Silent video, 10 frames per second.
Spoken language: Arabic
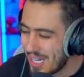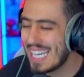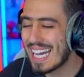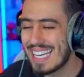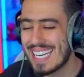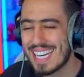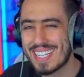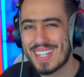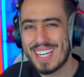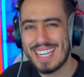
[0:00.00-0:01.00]
وهلا خلينا
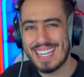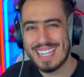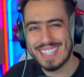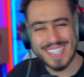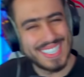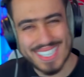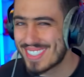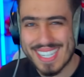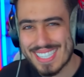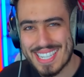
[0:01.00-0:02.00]
ندخل ونشوف شو اللي